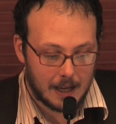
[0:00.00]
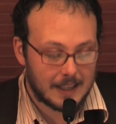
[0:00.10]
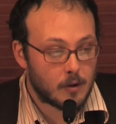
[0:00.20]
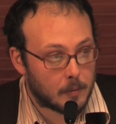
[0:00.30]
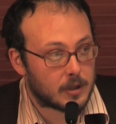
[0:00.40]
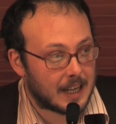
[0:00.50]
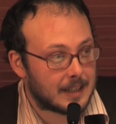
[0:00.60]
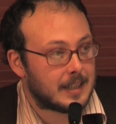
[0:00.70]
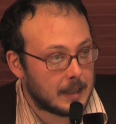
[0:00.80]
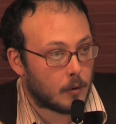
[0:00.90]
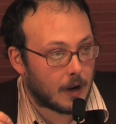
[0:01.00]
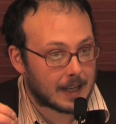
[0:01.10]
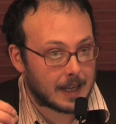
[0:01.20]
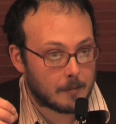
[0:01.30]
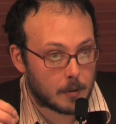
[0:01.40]
Ed è un potere di tipo
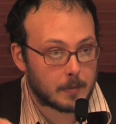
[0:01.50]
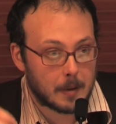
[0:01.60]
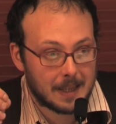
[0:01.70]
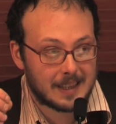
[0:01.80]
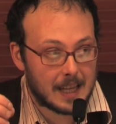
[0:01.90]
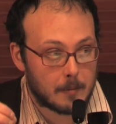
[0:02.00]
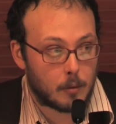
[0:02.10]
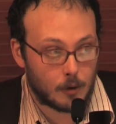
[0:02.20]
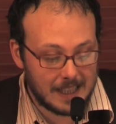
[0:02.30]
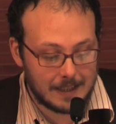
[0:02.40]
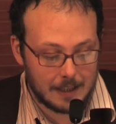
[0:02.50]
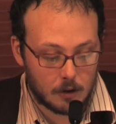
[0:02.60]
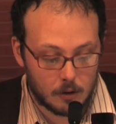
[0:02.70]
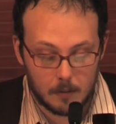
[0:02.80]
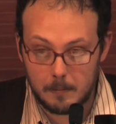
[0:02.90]
anche propriamente
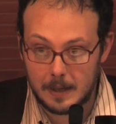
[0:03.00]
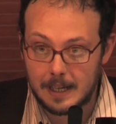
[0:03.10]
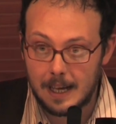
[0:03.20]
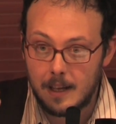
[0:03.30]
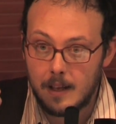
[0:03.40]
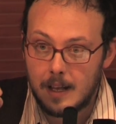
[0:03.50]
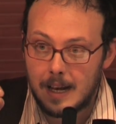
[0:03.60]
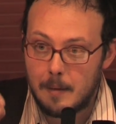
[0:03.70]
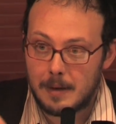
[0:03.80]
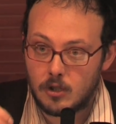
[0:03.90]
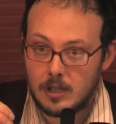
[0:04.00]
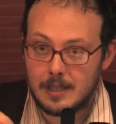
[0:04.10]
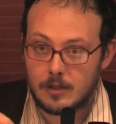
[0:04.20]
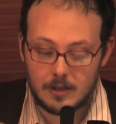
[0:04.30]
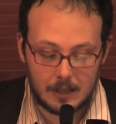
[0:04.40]
politico, perché le
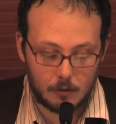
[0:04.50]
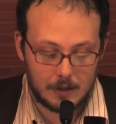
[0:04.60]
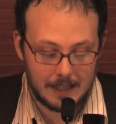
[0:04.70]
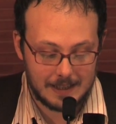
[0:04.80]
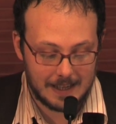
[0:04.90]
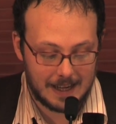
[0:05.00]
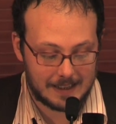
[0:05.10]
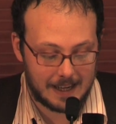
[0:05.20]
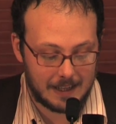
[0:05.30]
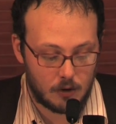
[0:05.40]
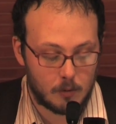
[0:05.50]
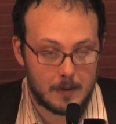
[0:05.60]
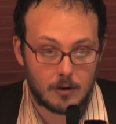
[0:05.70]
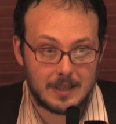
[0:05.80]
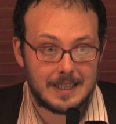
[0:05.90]
emergenze sono state utilizzate in
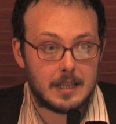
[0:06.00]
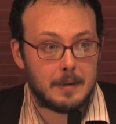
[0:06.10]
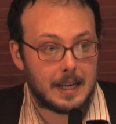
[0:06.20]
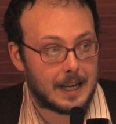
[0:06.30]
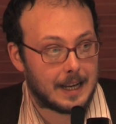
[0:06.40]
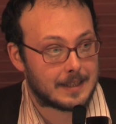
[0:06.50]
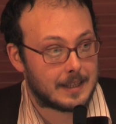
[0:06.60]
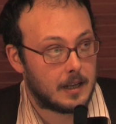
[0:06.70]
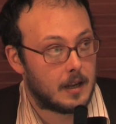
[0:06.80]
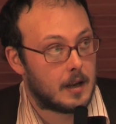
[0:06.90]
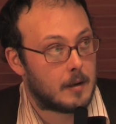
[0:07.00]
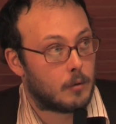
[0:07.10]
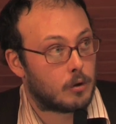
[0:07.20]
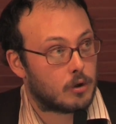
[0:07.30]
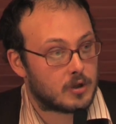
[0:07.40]
numerosissimi casi,
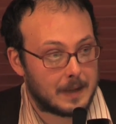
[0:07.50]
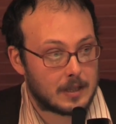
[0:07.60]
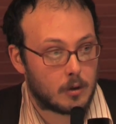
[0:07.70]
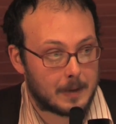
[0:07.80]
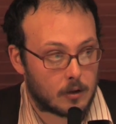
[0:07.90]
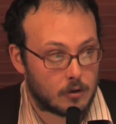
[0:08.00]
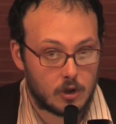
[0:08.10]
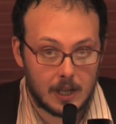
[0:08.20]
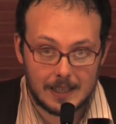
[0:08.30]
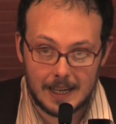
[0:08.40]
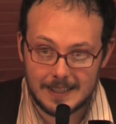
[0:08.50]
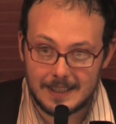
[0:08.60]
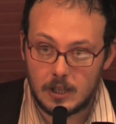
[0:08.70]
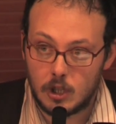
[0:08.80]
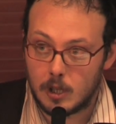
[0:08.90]
molto spesso per concedere a
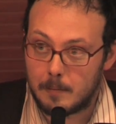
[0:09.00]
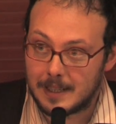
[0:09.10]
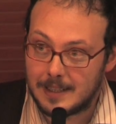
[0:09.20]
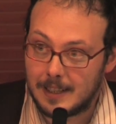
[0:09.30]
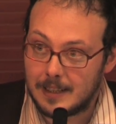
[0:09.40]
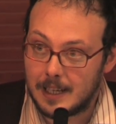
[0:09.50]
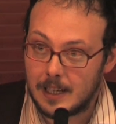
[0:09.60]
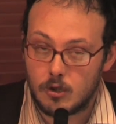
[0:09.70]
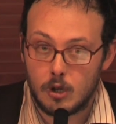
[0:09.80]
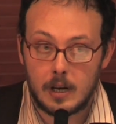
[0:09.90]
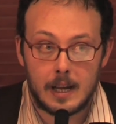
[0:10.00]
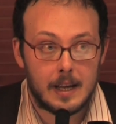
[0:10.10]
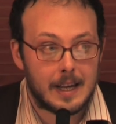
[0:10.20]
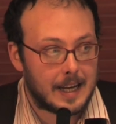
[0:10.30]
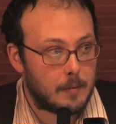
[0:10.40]
sindaci e presidenti di
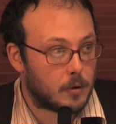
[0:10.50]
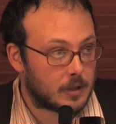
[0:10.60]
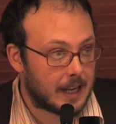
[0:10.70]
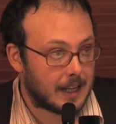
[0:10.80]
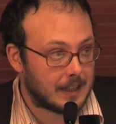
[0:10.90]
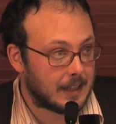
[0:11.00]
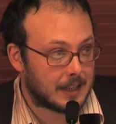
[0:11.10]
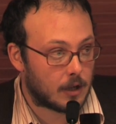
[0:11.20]
regione il potere di